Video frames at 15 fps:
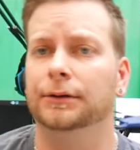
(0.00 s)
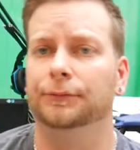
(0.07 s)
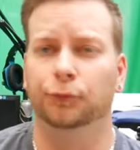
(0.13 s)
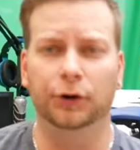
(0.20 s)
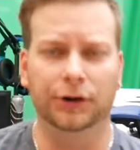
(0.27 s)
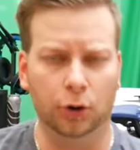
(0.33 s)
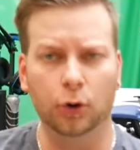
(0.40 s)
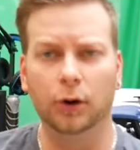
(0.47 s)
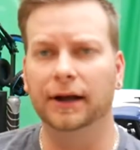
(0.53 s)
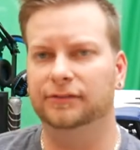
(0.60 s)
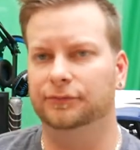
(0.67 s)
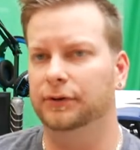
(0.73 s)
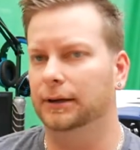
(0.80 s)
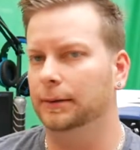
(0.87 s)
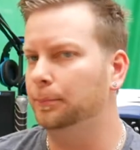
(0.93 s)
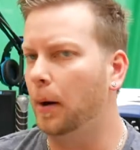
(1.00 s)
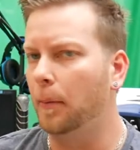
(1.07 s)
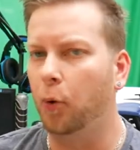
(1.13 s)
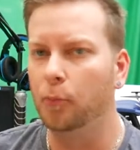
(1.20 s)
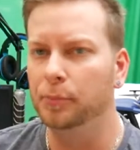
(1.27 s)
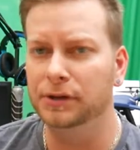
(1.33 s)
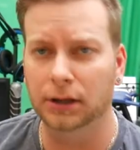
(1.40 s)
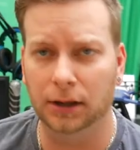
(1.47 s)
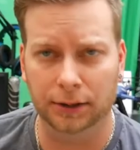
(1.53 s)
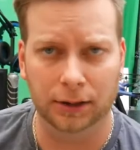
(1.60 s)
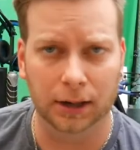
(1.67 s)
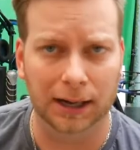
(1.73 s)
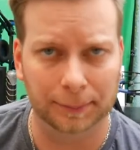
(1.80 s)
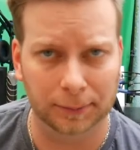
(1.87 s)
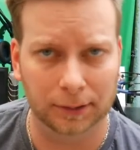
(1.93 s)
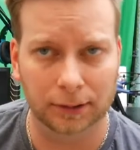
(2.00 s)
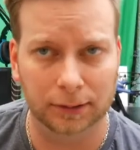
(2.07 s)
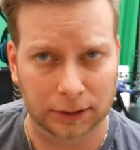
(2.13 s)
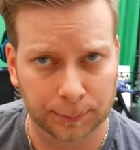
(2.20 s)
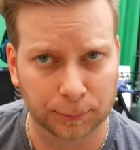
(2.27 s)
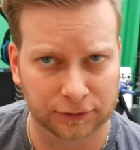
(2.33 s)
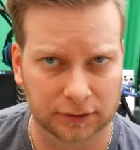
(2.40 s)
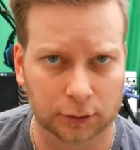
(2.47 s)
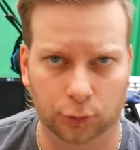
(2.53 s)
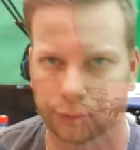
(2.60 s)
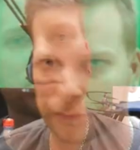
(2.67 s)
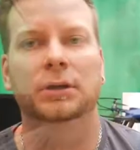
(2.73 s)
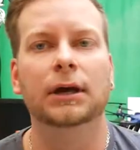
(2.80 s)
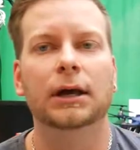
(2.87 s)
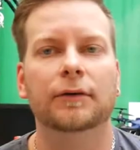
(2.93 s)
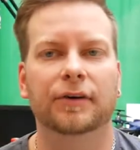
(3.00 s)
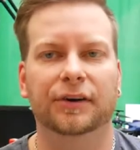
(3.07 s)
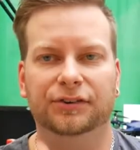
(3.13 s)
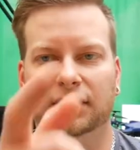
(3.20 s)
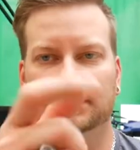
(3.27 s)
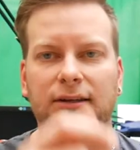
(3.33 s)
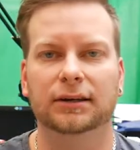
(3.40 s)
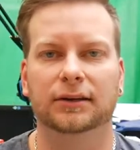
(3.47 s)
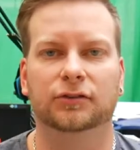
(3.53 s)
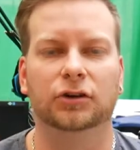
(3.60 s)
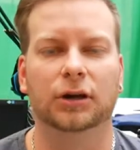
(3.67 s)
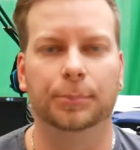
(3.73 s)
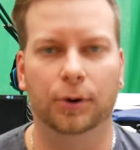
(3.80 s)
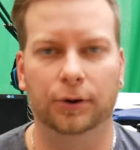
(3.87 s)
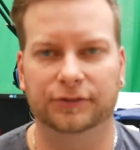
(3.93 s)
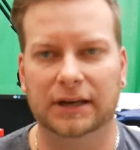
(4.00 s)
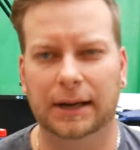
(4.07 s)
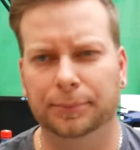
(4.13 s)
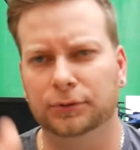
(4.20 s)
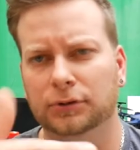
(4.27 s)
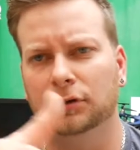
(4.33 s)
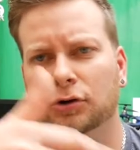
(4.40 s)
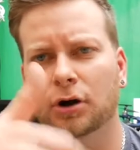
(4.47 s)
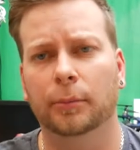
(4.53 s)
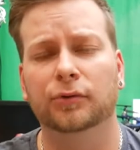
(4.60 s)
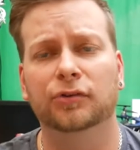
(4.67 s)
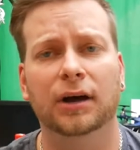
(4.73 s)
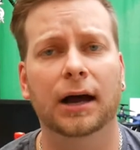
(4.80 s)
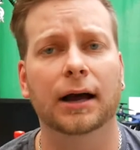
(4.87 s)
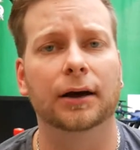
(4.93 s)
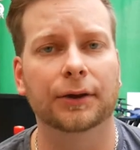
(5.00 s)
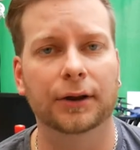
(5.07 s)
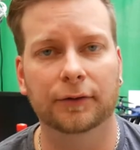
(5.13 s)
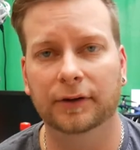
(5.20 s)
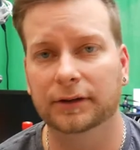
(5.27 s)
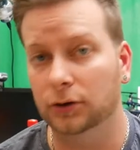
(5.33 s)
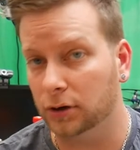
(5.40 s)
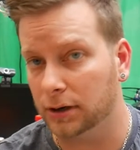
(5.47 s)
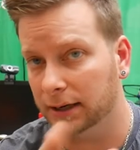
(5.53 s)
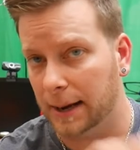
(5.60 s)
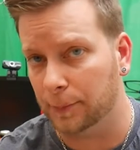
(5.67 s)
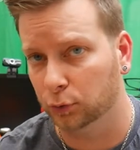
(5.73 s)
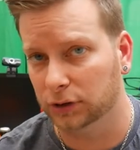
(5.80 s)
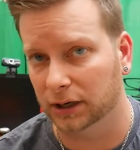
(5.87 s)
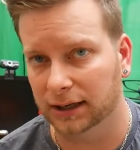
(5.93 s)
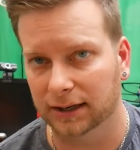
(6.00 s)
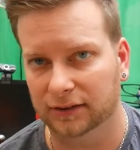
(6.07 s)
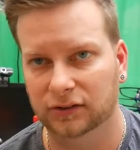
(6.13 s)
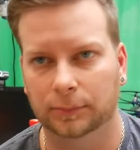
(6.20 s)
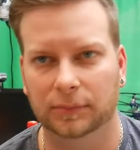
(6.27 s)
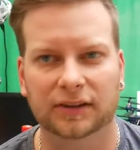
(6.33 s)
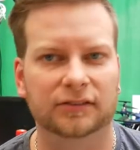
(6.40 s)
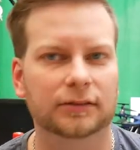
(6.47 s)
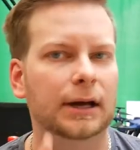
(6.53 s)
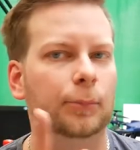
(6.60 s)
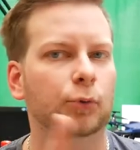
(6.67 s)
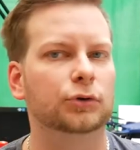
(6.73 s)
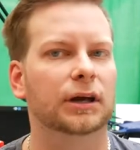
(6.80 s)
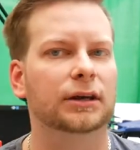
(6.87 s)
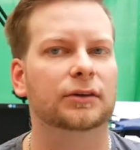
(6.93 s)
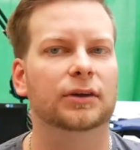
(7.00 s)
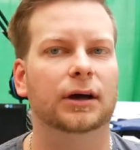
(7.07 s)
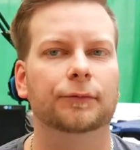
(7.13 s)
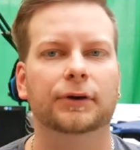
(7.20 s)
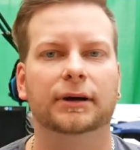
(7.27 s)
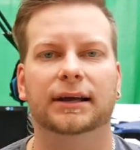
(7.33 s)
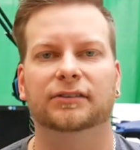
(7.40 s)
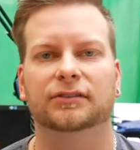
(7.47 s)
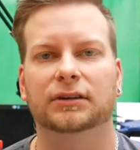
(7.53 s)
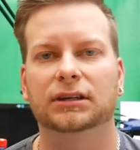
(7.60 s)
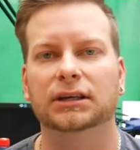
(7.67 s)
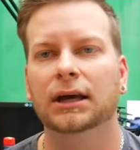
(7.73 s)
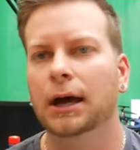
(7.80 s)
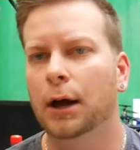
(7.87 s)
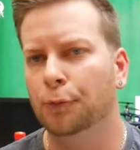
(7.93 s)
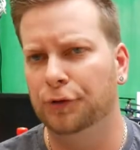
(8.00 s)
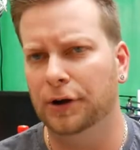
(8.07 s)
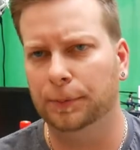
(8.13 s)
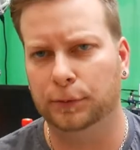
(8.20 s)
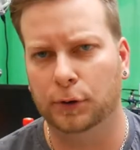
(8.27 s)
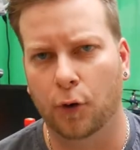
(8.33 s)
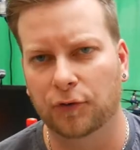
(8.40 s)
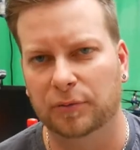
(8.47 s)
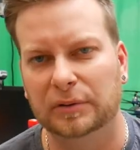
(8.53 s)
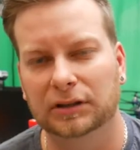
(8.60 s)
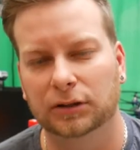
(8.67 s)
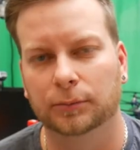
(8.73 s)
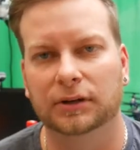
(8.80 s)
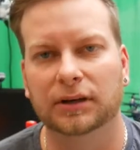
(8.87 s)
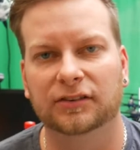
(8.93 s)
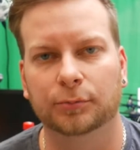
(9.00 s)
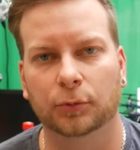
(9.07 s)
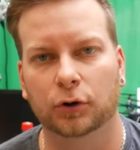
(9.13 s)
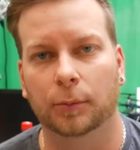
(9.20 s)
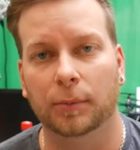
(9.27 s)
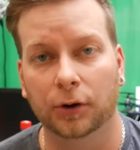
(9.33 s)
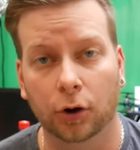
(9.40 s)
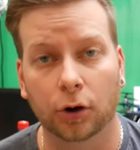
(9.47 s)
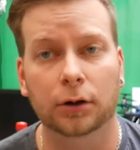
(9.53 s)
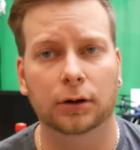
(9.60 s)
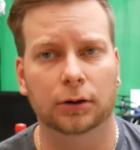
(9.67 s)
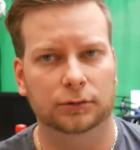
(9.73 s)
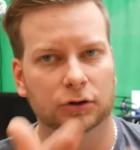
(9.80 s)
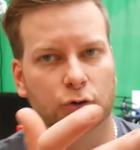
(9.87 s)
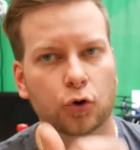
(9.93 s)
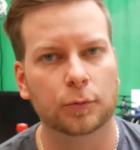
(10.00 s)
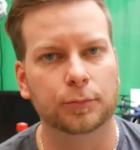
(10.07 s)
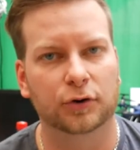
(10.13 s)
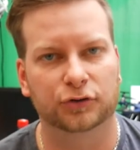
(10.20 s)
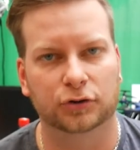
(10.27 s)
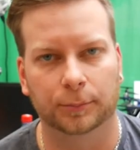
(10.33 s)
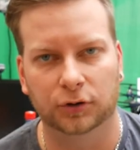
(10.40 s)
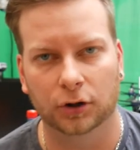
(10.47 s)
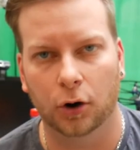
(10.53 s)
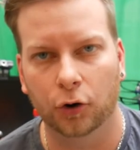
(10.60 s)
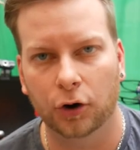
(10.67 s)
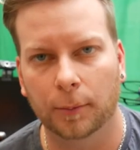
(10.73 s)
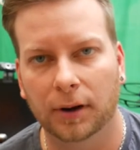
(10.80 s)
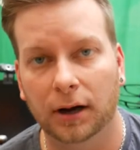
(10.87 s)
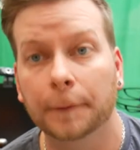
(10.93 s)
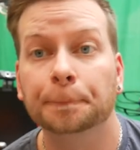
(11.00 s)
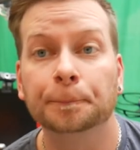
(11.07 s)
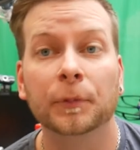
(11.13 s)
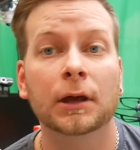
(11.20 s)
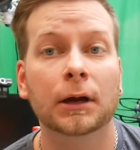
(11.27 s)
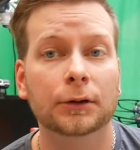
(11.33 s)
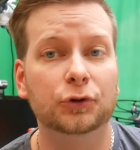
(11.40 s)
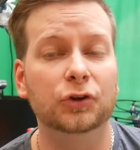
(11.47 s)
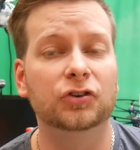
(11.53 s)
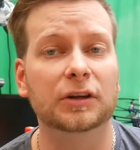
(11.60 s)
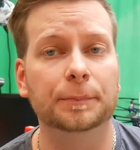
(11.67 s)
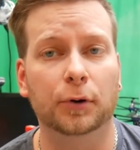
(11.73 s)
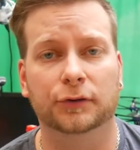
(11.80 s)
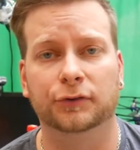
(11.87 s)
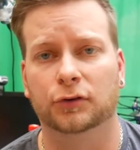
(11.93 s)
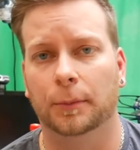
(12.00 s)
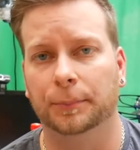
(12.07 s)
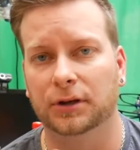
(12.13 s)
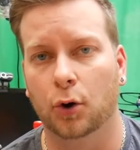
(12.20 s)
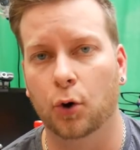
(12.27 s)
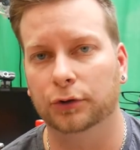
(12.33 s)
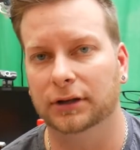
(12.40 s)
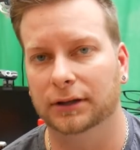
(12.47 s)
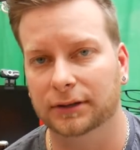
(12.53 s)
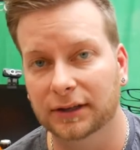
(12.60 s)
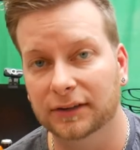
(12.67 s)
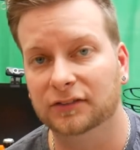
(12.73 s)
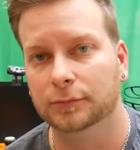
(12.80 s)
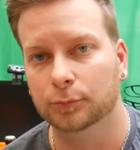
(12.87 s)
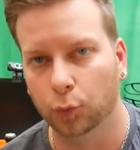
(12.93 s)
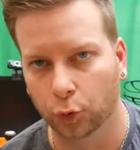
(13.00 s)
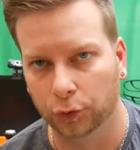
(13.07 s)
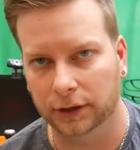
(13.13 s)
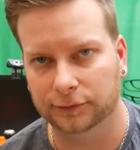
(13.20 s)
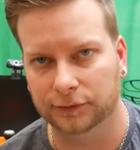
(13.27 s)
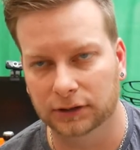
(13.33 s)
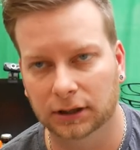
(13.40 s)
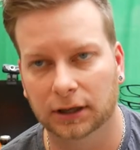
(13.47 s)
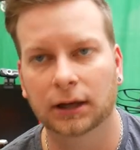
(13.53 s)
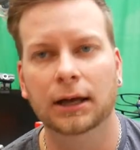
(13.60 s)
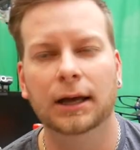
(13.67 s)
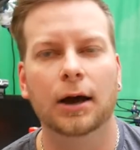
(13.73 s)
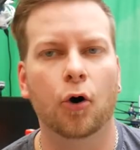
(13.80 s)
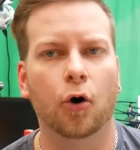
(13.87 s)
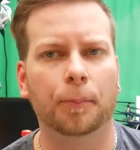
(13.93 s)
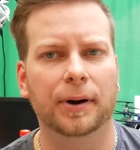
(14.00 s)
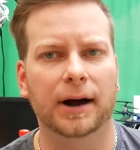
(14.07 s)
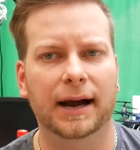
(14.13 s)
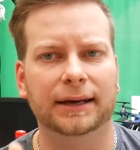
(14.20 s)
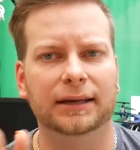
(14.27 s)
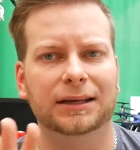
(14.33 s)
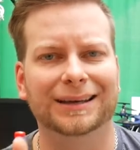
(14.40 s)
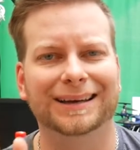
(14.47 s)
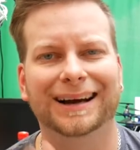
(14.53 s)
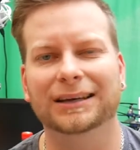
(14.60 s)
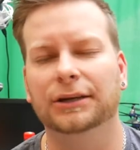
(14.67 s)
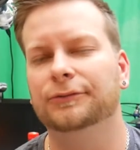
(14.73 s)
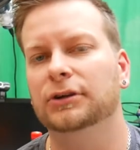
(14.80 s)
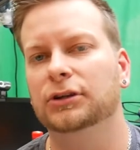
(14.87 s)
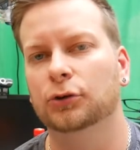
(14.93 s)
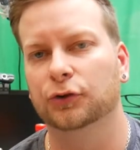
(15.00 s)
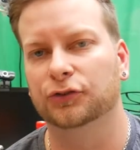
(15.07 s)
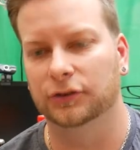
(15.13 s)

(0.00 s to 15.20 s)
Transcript: Würde ich auch jetzt vielleicht mal probieren, aber ich muss ja auch losfahren. Was sagt ihr denn zu der Box? Ab in die Kommentare. Ne? Wenn ihr noch kein Abo da gelassen habt, lasst ein Abo gerne da, vergesst nicht. Vielleicht kaufe ich mir die dann nächsten Monat nochmal neu. Die Coolbox kommt ja auch nochmal. Die Z-Box kommt ja auch dann nächsten Monat wieder. Und ein paar einige geile Videos.